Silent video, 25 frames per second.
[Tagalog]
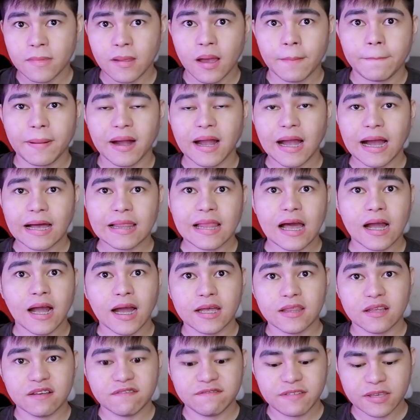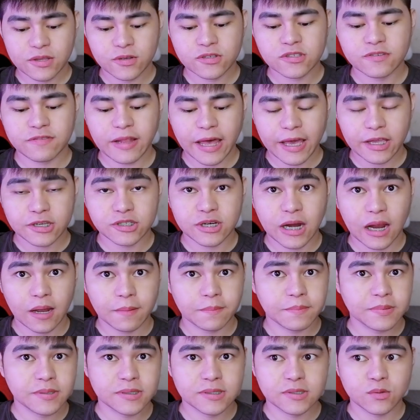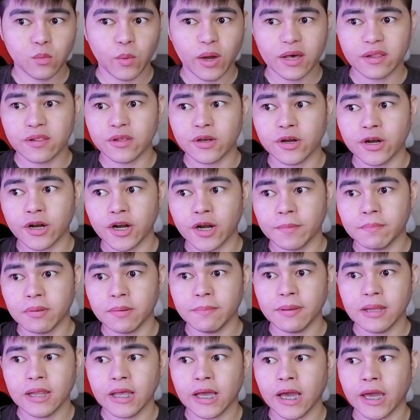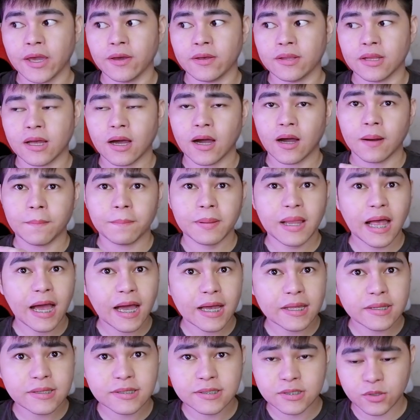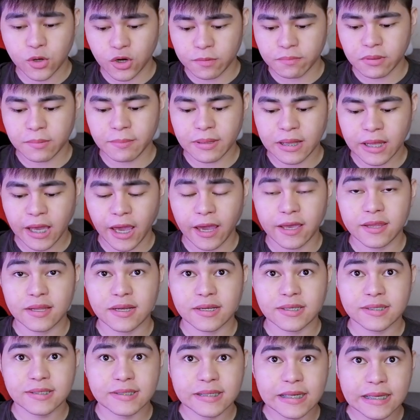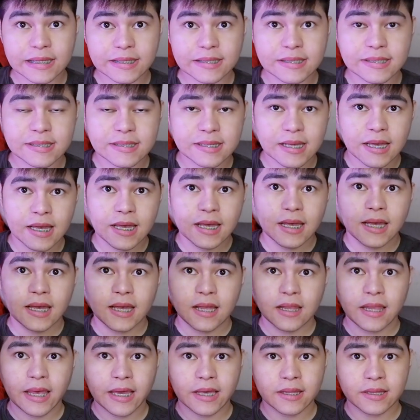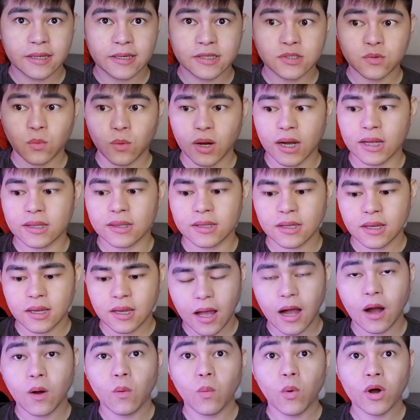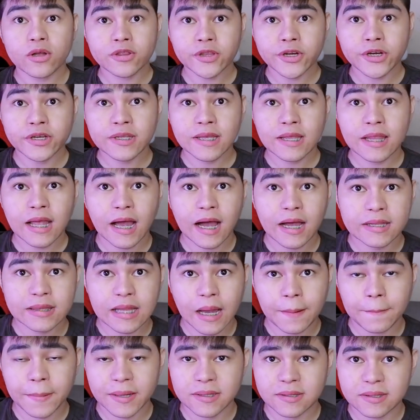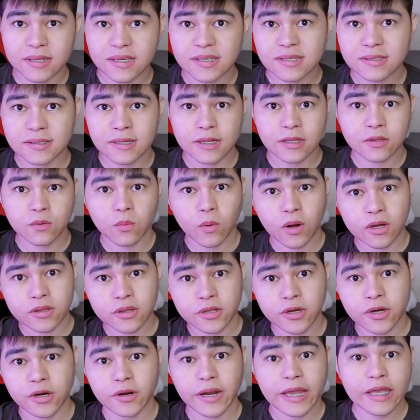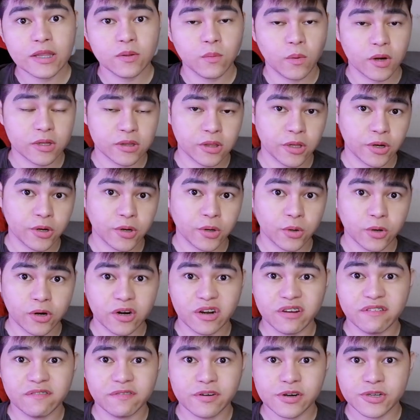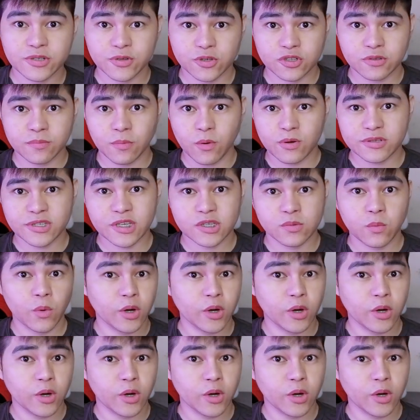pag-aalaga ng Venus flytraps, whether bibili kayo ng plants or bibili kayo ng seeds, like this one. Ang water nila, dapat distilled water, rainwater, or reverse osmosis